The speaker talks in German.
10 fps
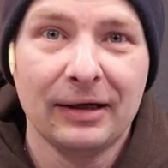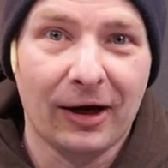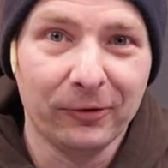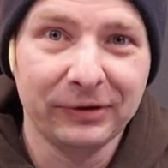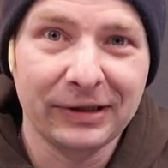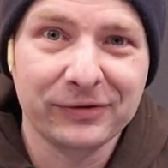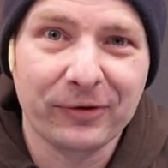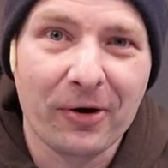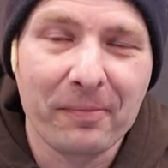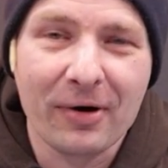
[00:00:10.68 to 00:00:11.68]
Hallo und herzlich
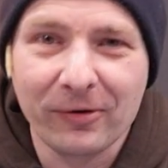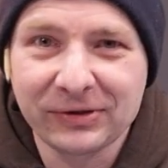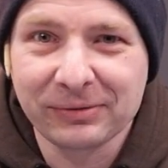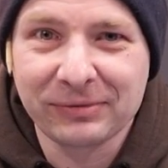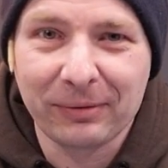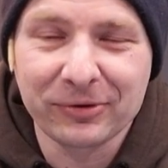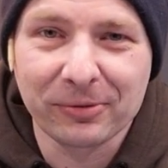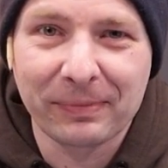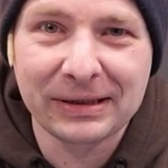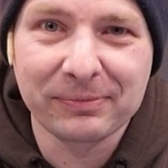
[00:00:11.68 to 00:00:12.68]
willkommen aus dem
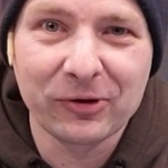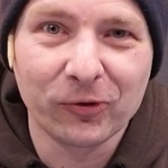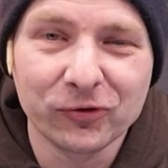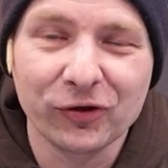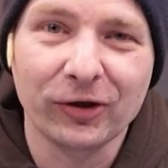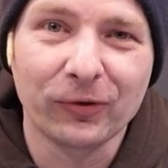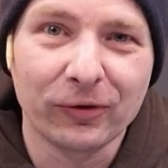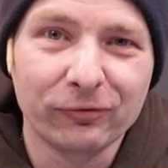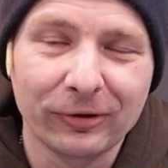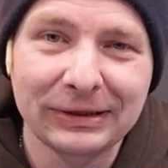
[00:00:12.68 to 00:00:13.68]
Tabletop Basement und zu einer
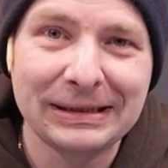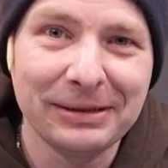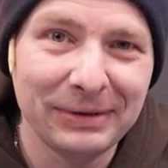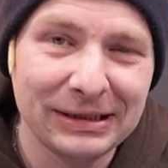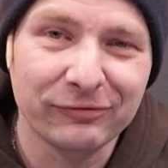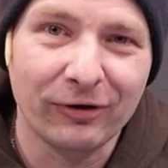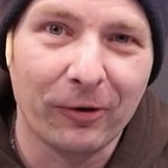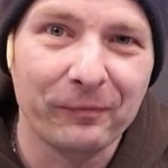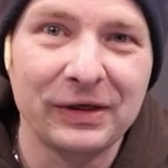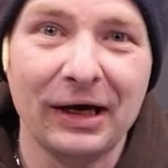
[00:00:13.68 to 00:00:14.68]
neuen Folge
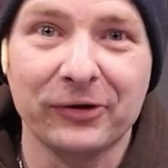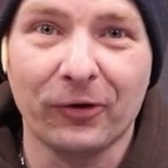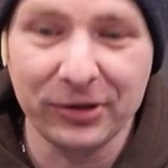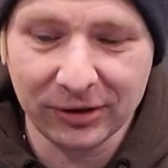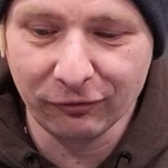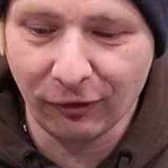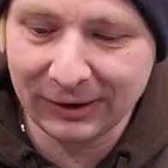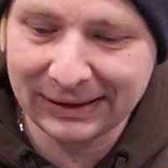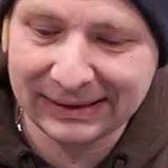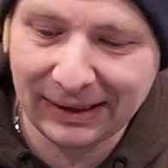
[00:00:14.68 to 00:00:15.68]
TBTV. Ja, in der heutigen
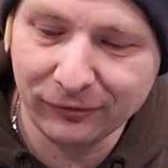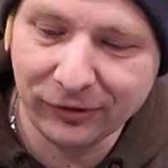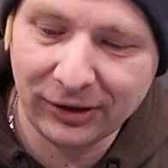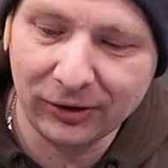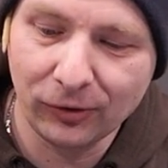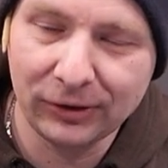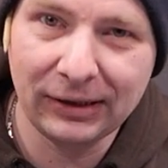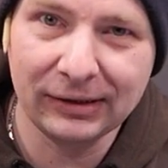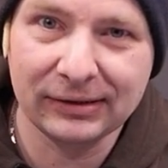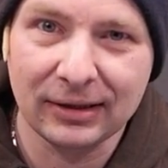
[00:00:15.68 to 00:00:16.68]
Folge zeigen wir euch einen neuen
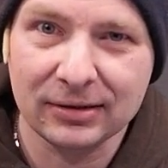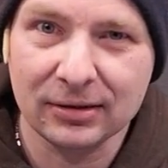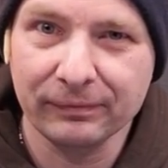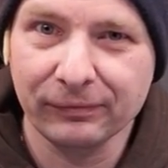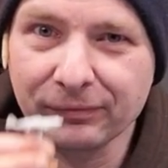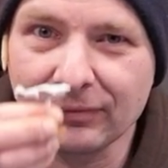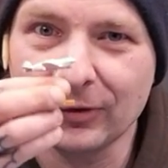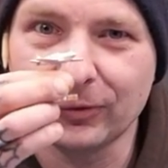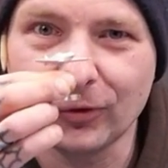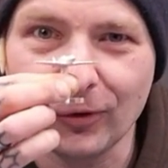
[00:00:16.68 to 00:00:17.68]
Kickstarter
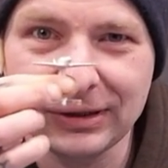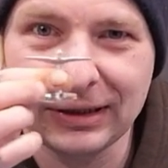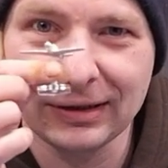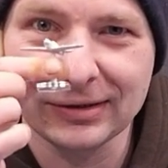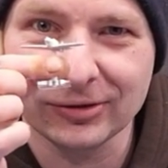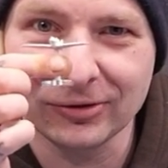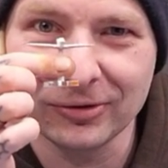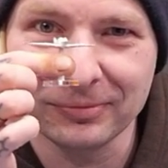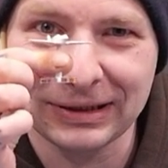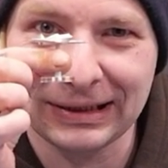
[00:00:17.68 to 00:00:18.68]
und heute geht es
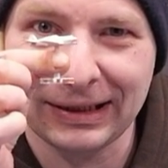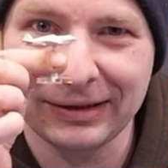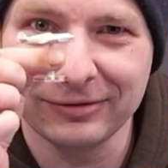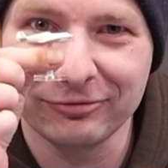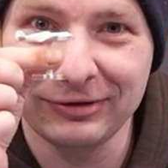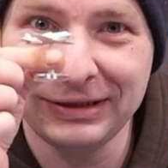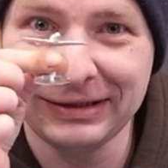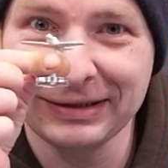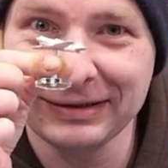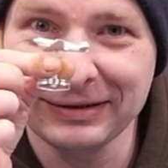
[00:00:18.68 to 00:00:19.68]
um kleine
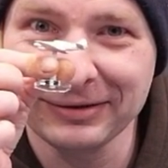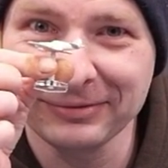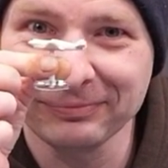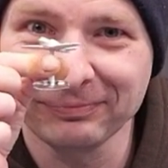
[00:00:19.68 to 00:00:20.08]
Flieger.